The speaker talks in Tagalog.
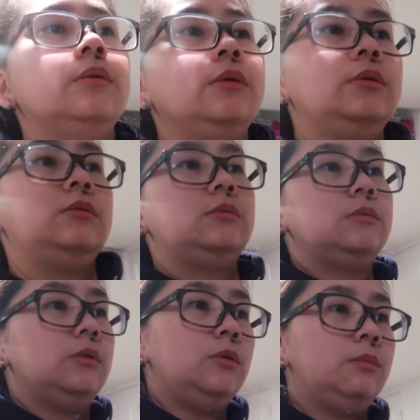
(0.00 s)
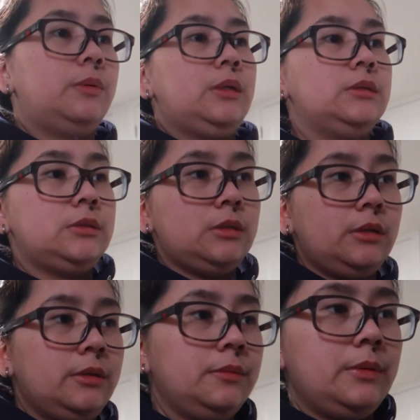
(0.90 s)
Ay, tulog pa rin si
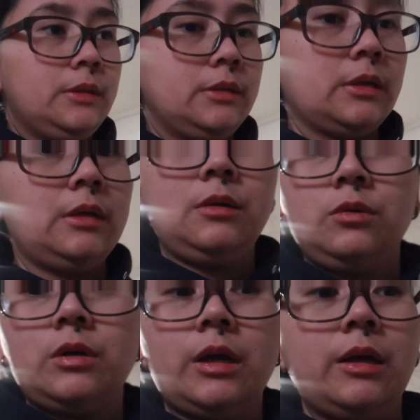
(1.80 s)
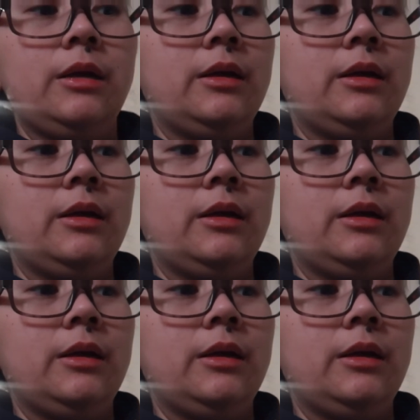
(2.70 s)
Raven. Kaloka.